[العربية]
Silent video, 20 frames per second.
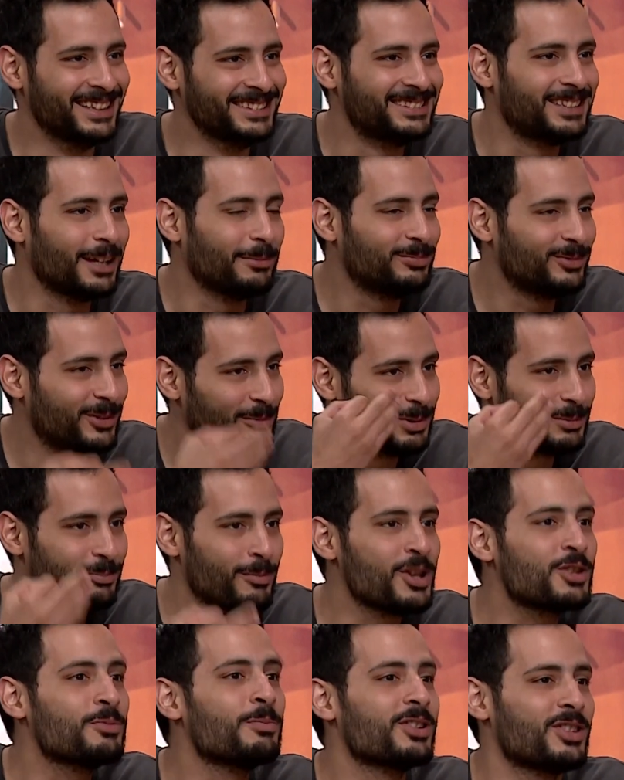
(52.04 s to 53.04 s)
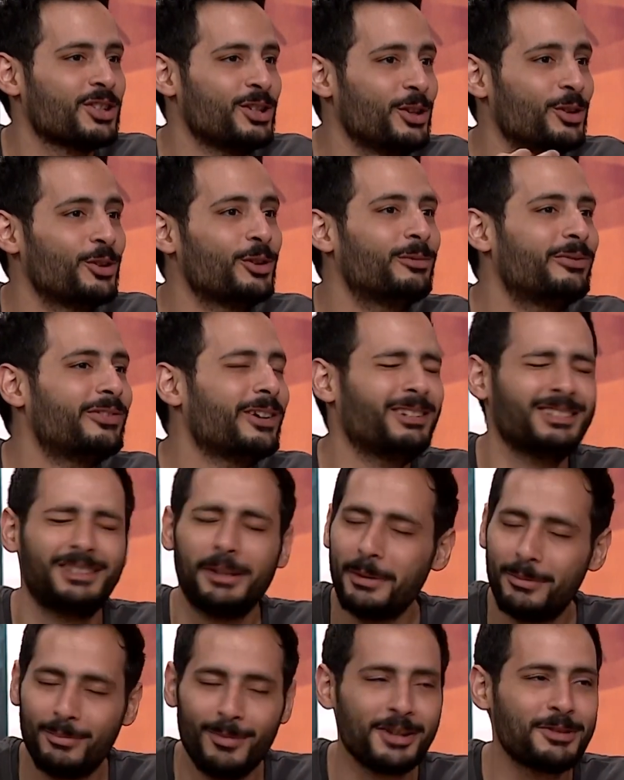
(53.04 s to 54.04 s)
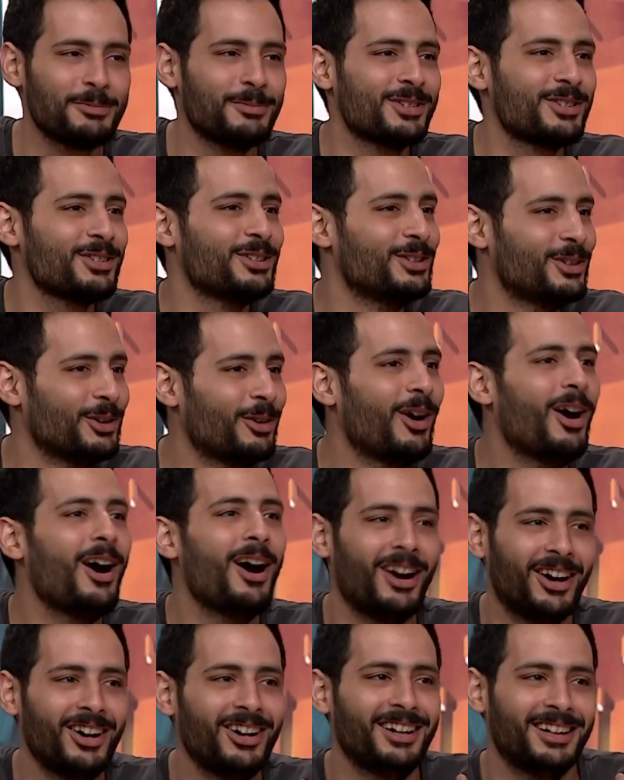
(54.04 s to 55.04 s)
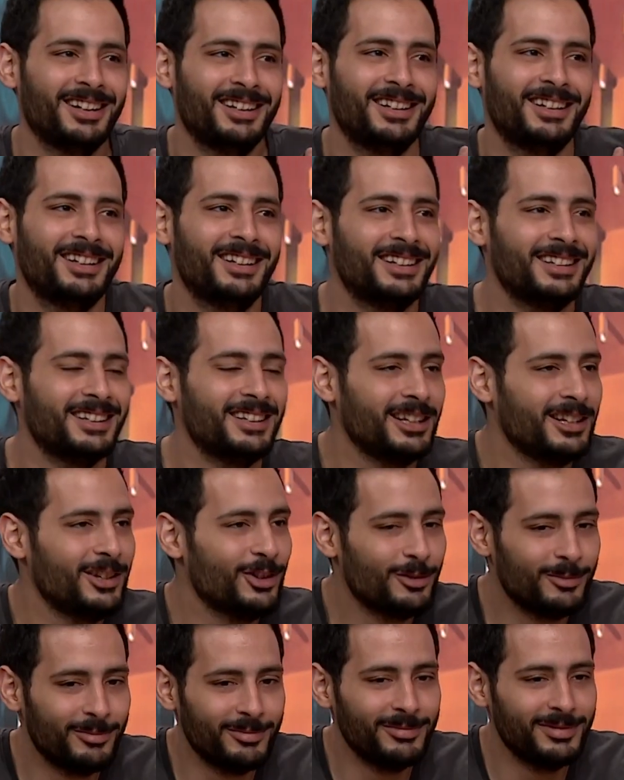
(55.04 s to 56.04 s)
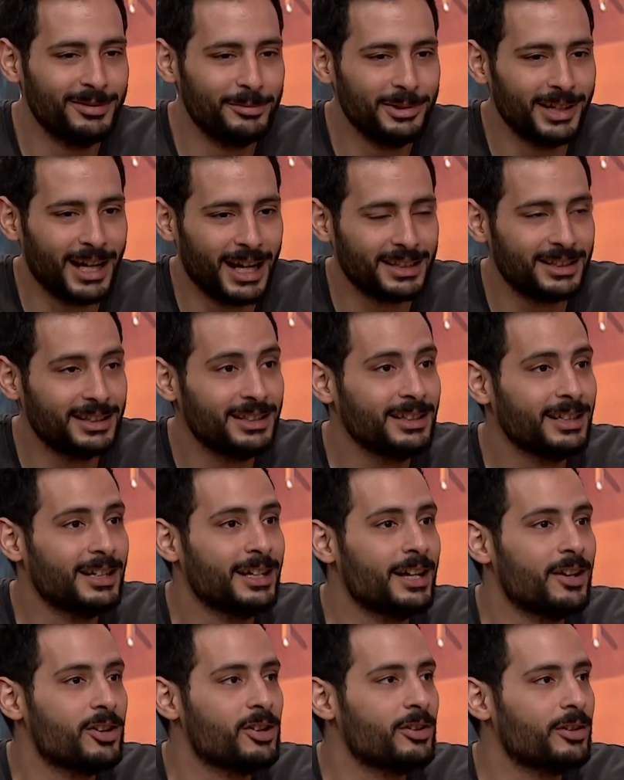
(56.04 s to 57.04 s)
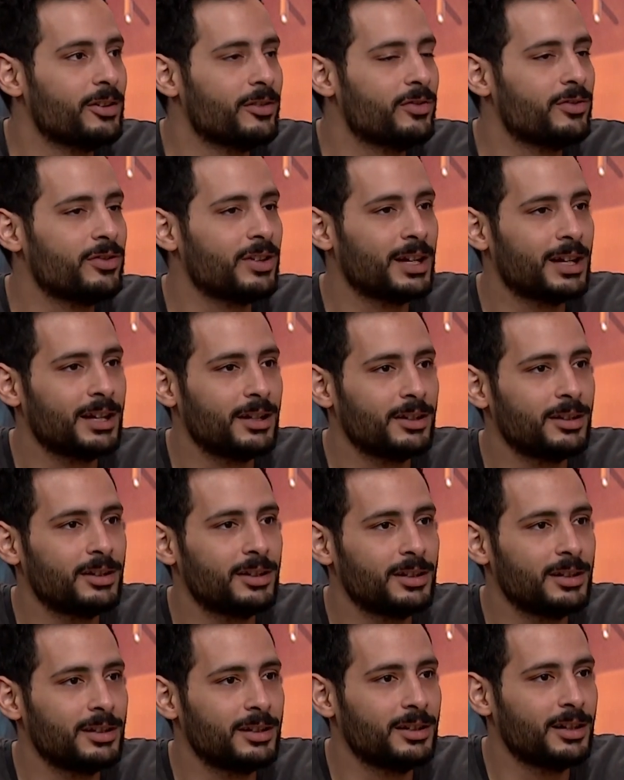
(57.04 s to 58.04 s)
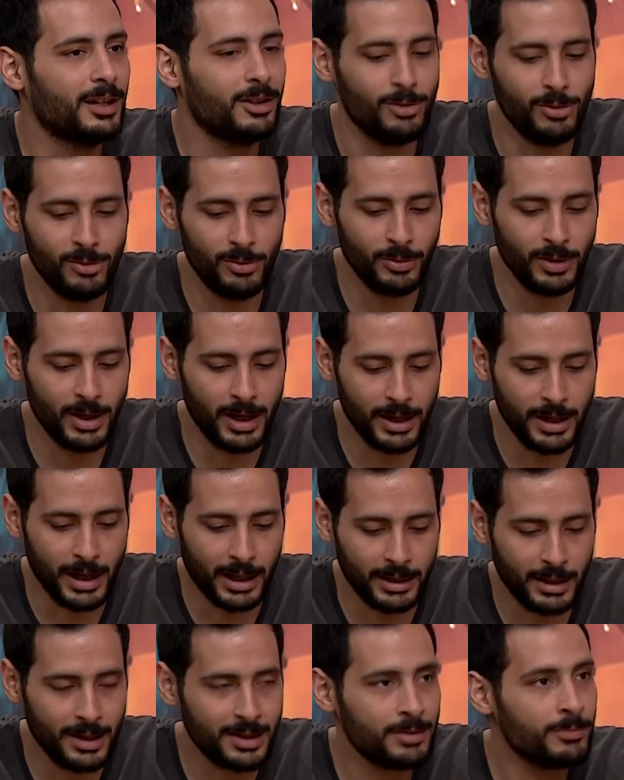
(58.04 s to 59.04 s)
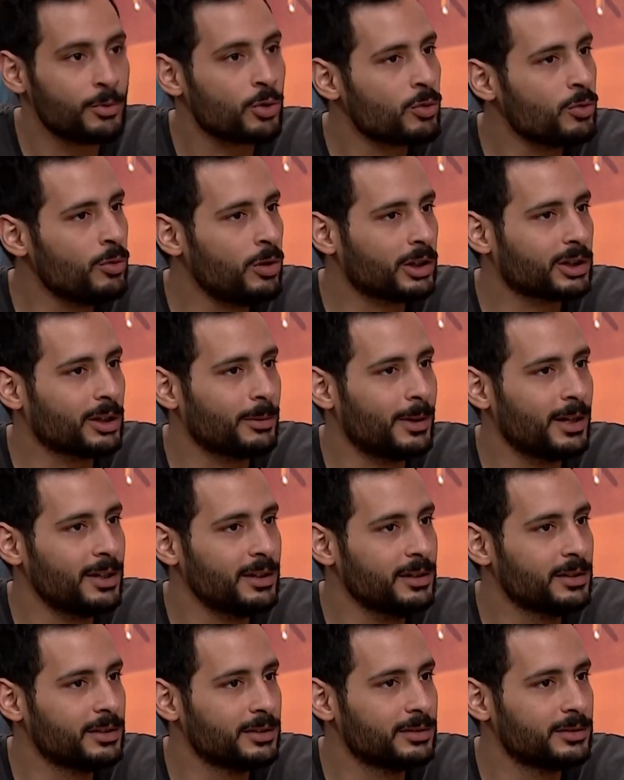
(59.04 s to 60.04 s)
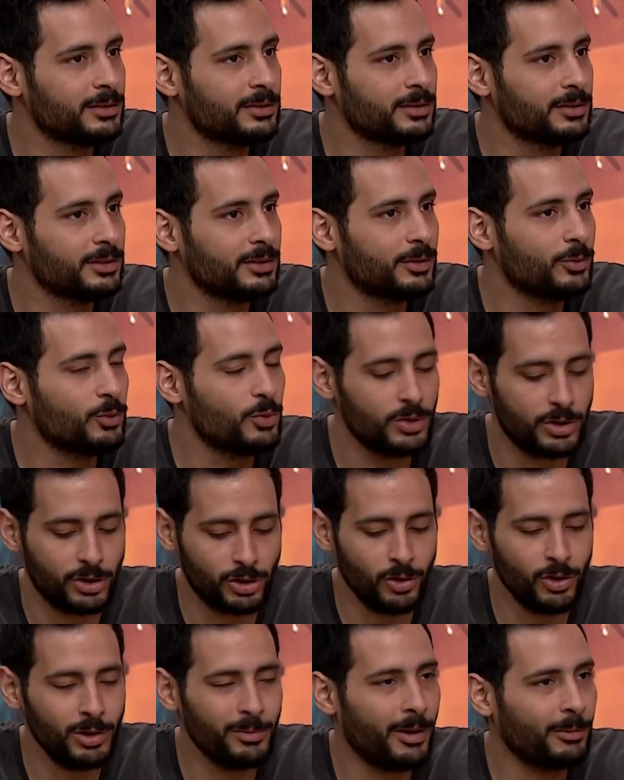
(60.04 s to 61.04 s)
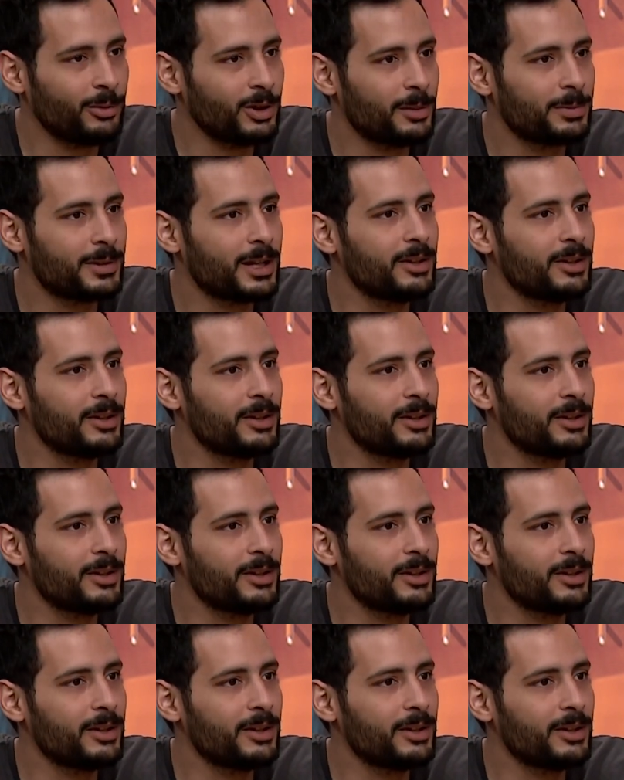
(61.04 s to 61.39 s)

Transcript: انت بتمصمص اليوم فاهم 28 ساعه اه اه اليوم بيعدي ف لو يعني لازم الروح طبعا والشغل مع محمود عبد